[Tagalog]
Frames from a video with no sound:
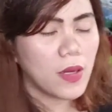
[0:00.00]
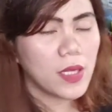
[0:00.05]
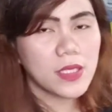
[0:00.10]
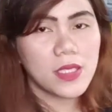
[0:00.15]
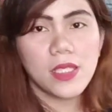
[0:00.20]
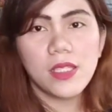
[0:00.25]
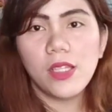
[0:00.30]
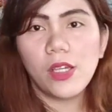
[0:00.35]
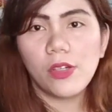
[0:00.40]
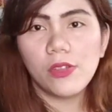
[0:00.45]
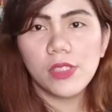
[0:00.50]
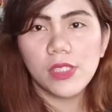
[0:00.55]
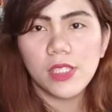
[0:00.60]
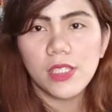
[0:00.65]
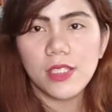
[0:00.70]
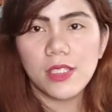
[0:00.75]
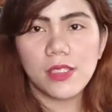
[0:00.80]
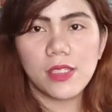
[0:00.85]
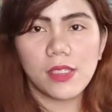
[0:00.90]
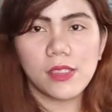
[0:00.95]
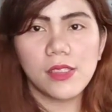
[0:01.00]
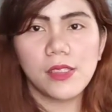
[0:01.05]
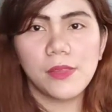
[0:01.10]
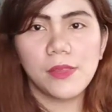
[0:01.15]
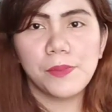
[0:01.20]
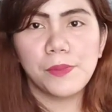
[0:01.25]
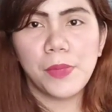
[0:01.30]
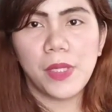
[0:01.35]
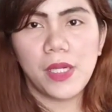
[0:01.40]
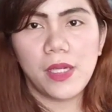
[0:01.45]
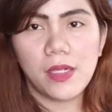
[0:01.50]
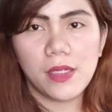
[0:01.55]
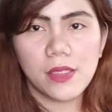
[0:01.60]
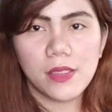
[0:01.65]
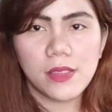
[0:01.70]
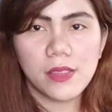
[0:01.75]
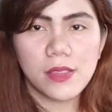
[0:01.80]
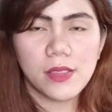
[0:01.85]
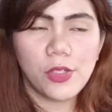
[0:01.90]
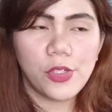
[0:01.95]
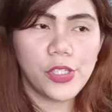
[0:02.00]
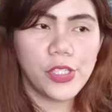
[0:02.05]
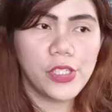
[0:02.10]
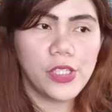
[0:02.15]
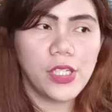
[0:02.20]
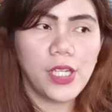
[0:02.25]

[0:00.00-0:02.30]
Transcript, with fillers: Kasi hindi ako nag stock ng bags or